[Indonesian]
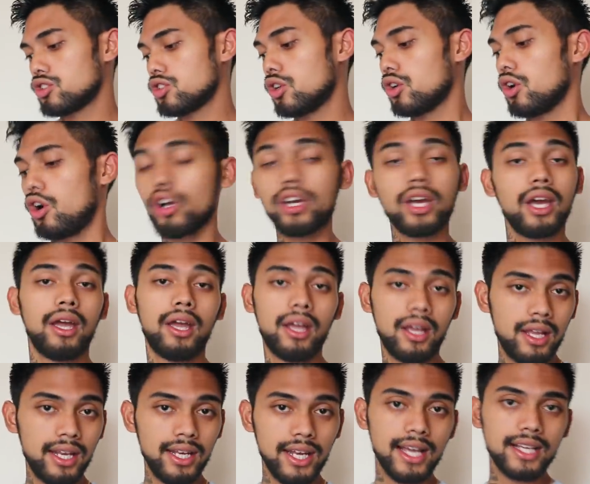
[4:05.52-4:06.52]
cocok oke okay,
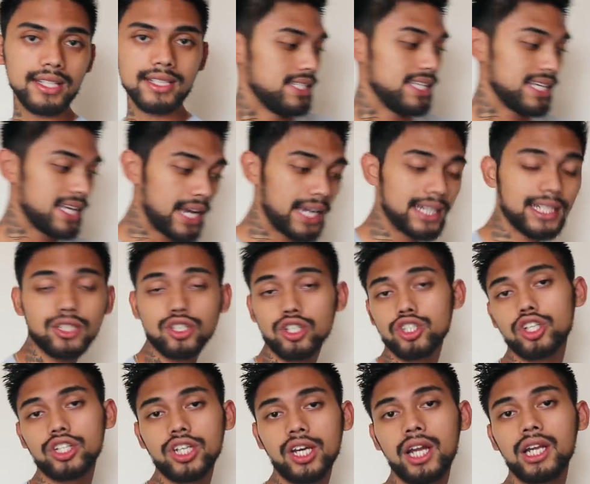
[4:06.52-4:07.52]
next jika kita
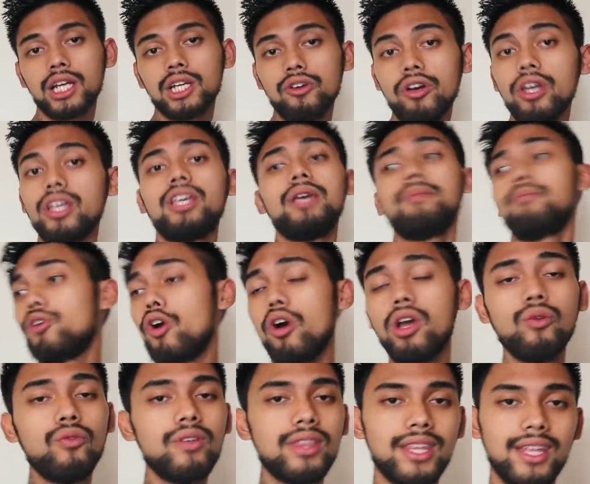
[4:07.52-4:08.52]
cocok dengan kedua keep
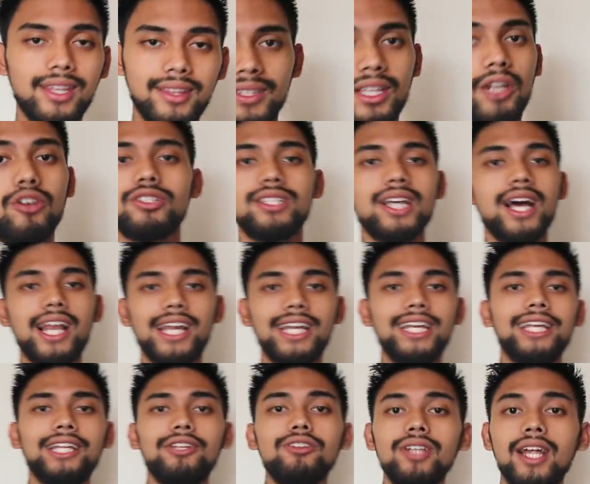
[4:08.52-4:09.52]
going with it terus
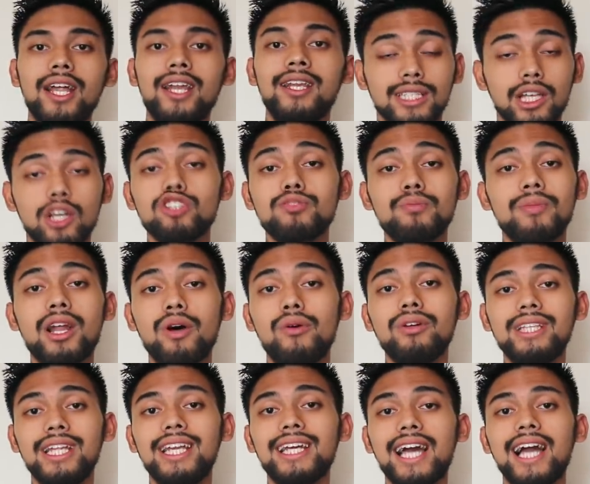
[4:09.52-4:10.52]
jalanin itu dan terus
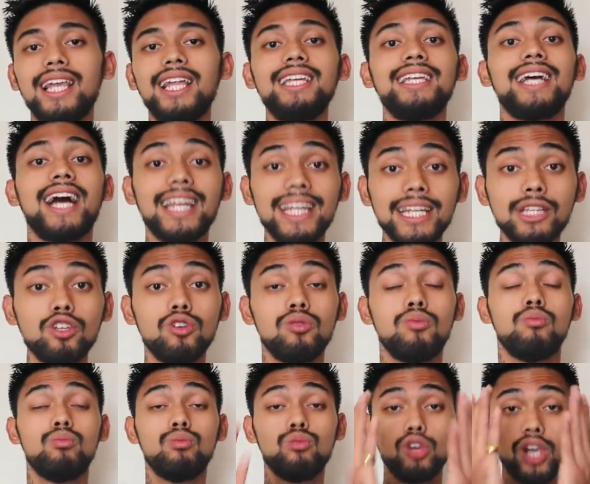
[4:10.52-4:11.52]
merawat diri kalian dengan
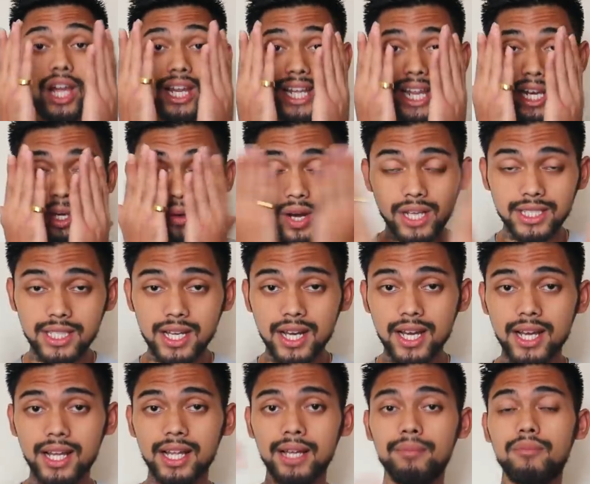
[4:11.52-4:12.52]
itu mulai dari
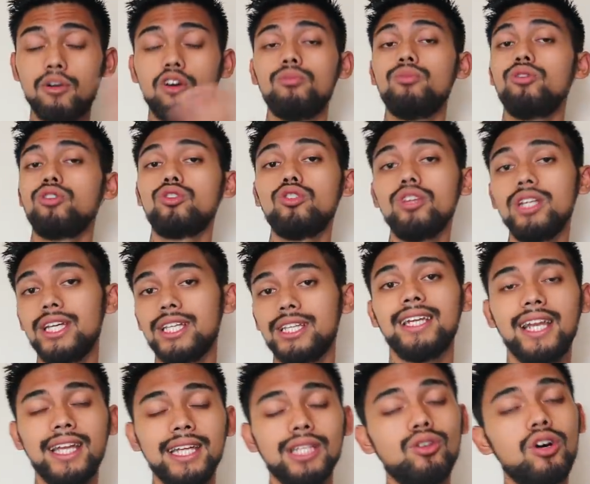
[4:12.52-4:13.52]
wajah maupun kulit
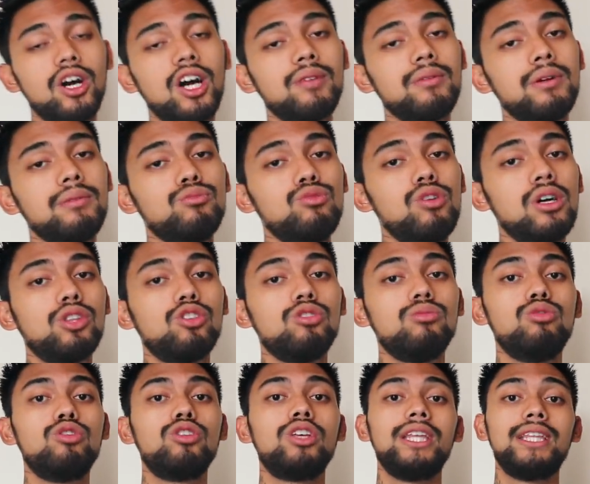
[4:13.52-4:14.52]
dan itu akan membuat
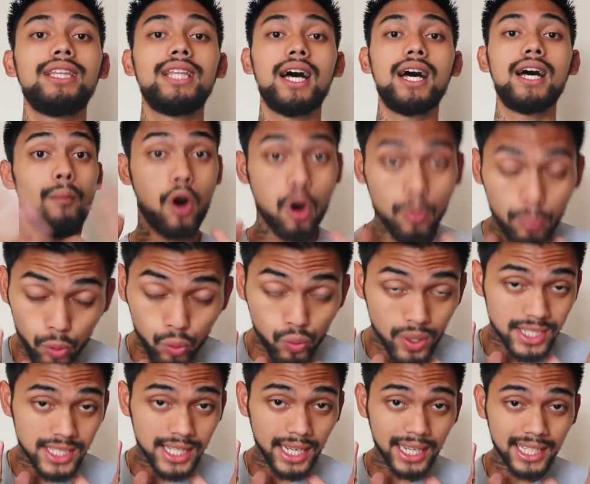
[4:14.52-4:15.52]
tubuh kita maupun
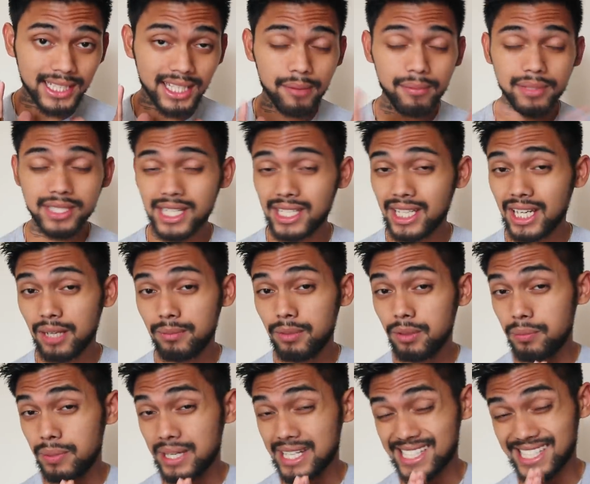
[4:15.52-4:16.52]
wajah kita menjadi
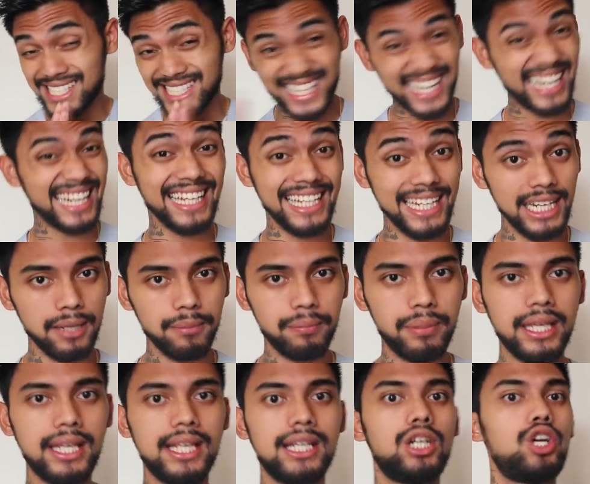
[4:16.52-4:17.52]
lebih berseri
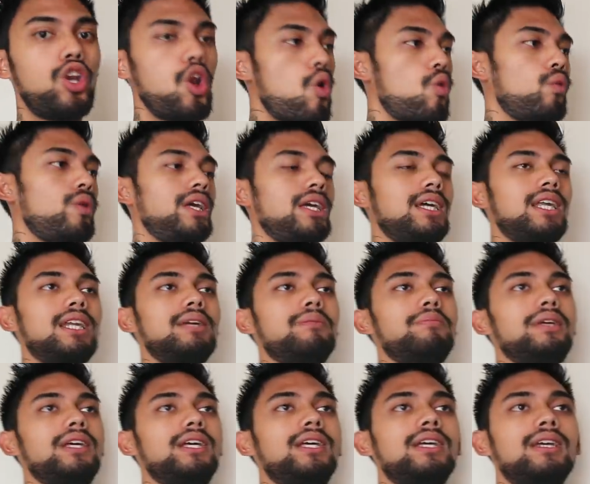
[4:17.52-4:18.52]
lebih glowing
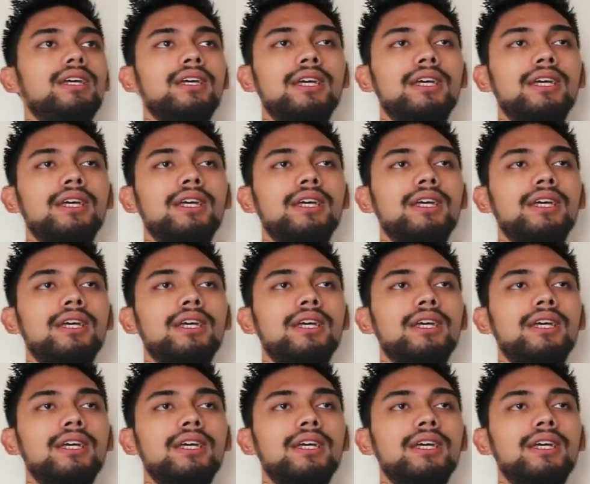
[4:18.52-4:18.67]
lebih